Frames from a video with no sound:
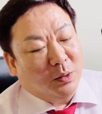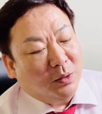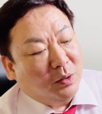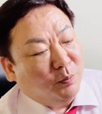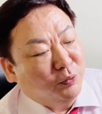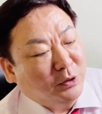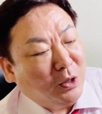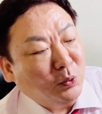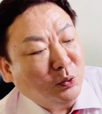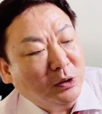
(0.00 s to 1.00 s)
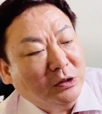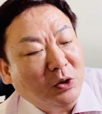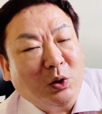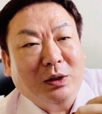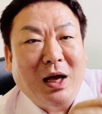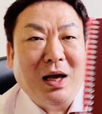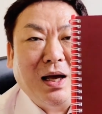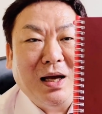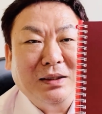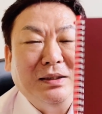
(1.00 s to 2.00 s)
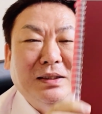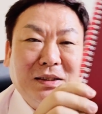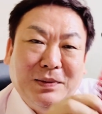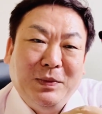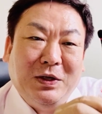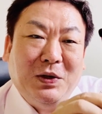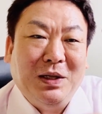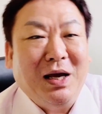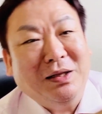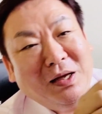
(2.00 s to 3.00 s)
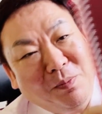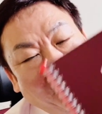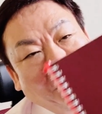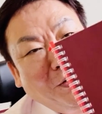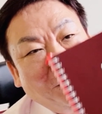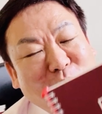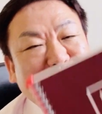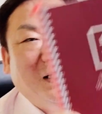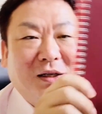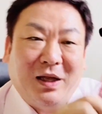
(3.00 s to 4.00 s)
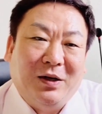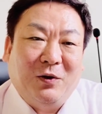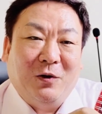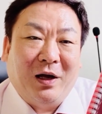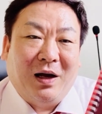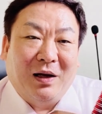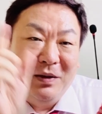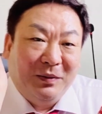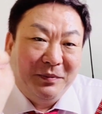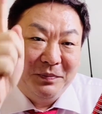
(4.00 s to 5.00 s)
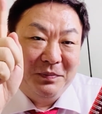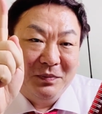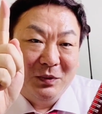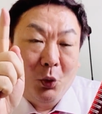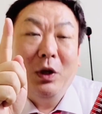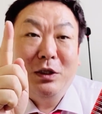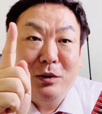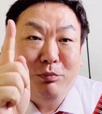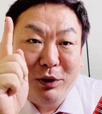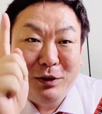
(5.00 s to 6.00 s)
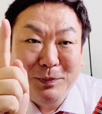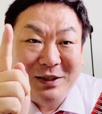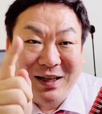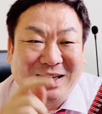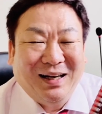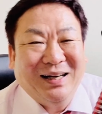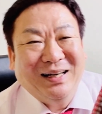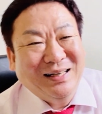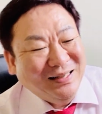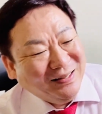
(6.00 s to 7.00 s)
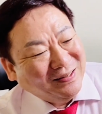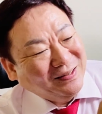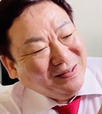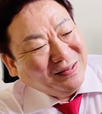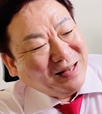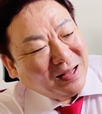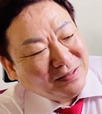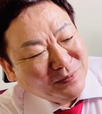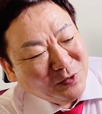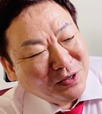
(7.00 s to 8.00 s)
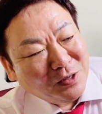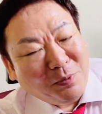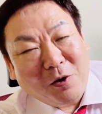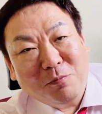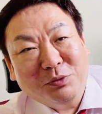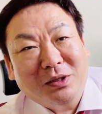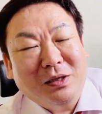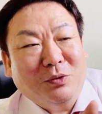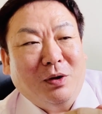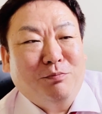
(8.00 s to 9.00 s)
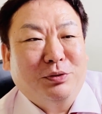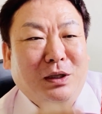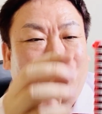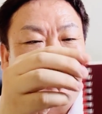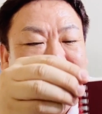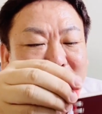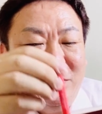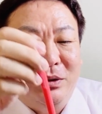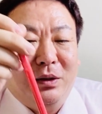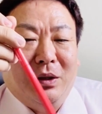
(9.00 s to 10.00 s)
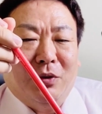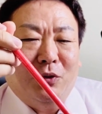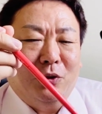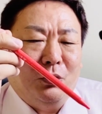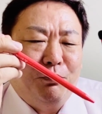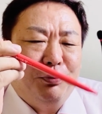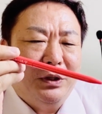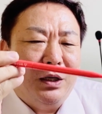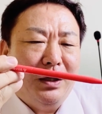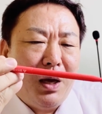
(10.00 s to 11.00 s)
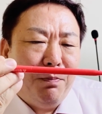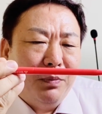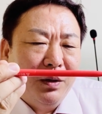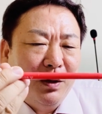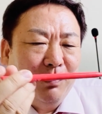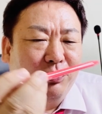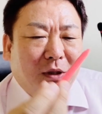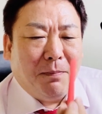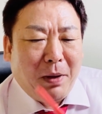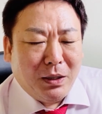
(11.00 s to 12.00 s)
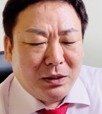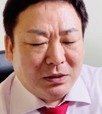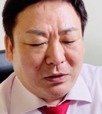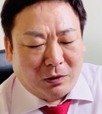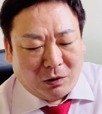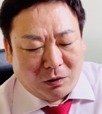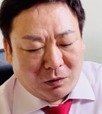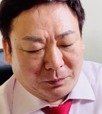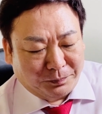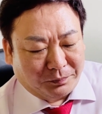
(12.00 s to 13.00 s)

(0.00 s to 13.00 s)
이 부자 노트 있죠? 나는 십 년 안에 백억 부자 될 거야. 노래 지금 불렀습니다. 나는 십 년 안에 백억 부자 될 거야. 부자 노트. 그리고 또 부자 탭, 부자 펜이 있어요.